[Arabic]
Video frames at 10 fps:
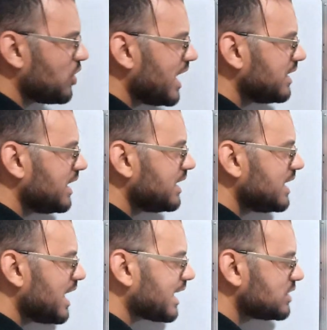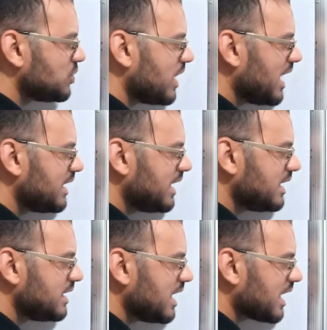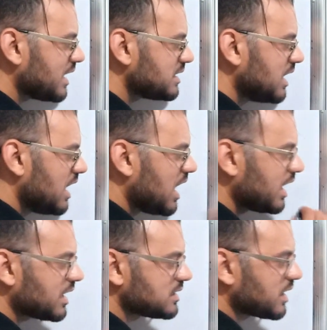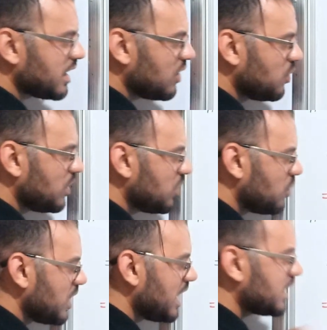هذه الناقص وهذه الناقص ها الكسر الأول وها